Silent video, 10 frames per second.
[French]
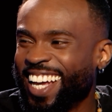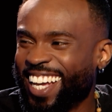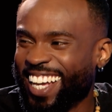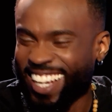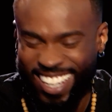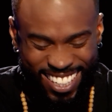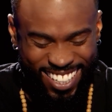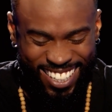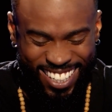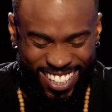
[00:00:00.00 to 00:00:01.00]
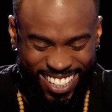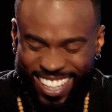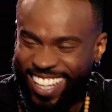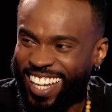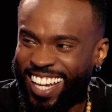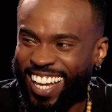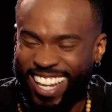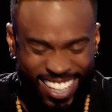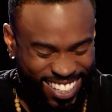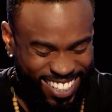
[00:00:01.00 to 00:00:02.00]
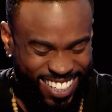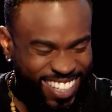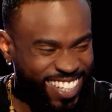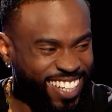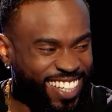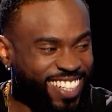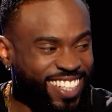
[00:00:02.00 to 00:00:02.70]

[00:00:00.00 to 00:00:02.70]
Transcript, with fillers: les Européens comment jouer contre les Américains. Pour au final,